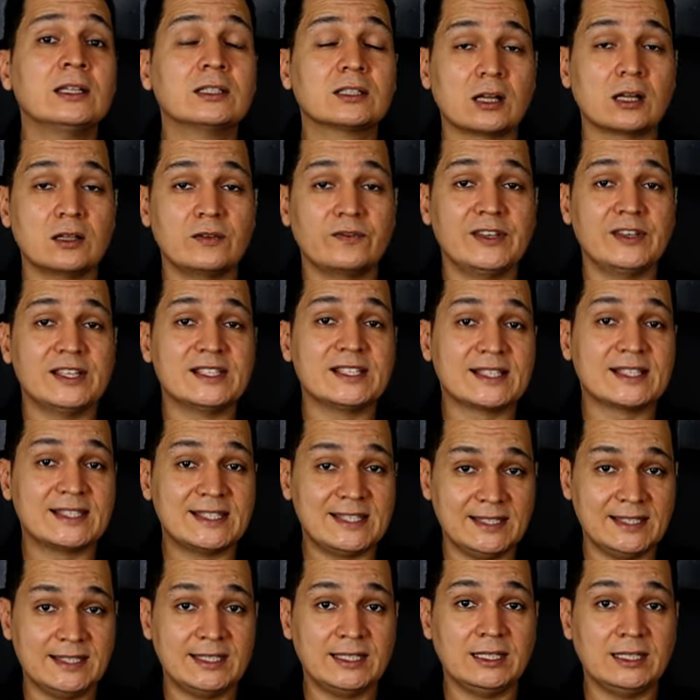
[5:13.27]
ترايفيزك
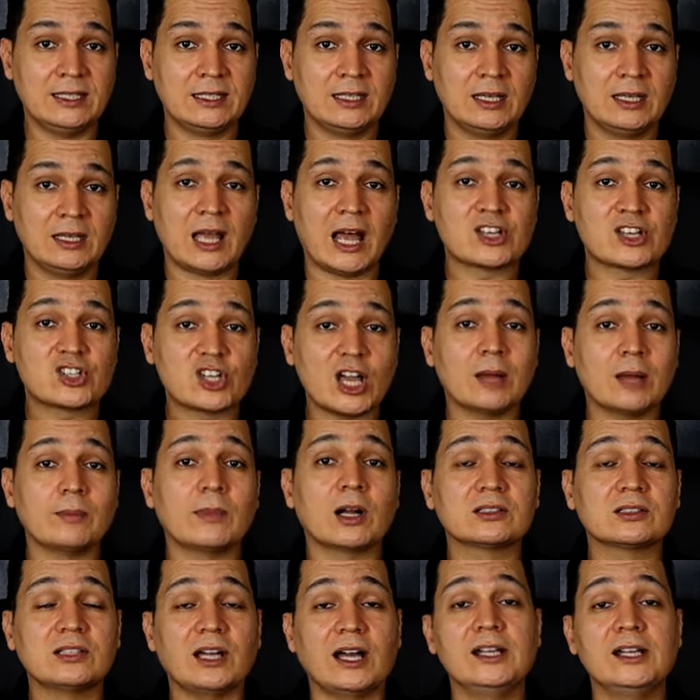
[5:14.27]
سي تي اشعه
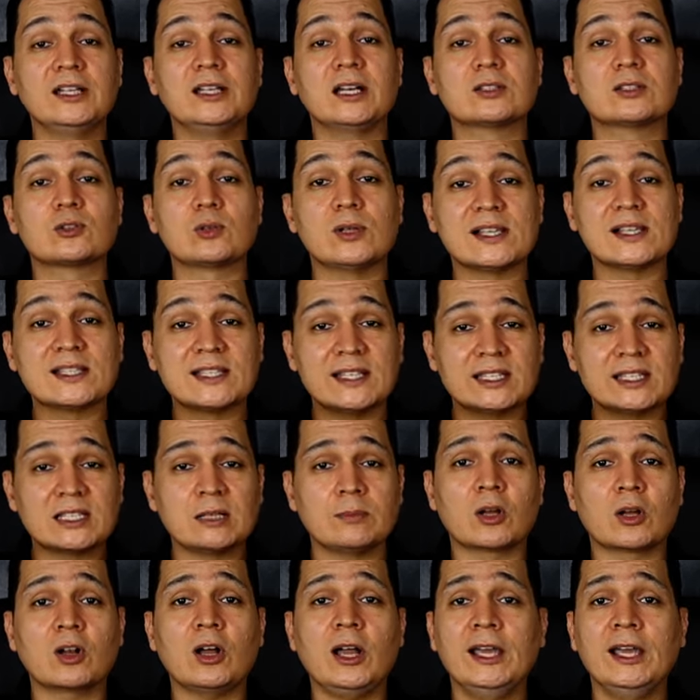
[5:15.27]
مقطعيه ثلاثيه
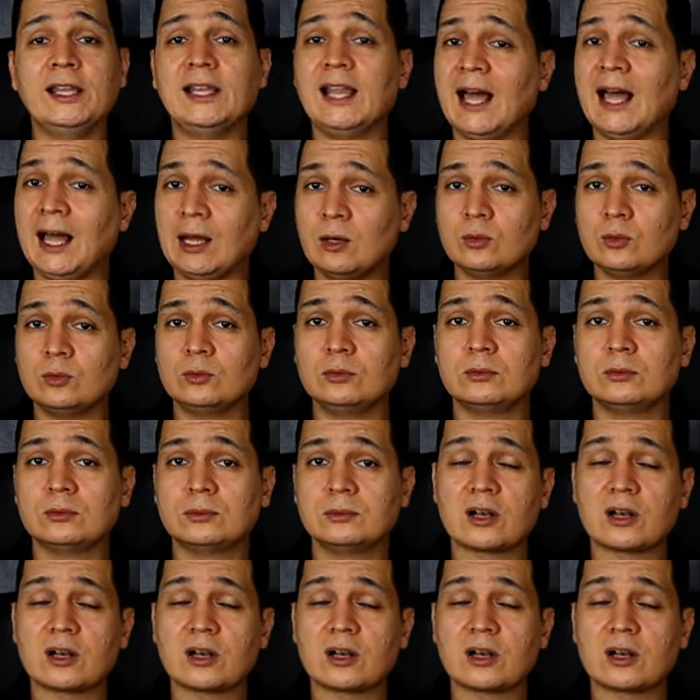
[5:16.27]
المراحل او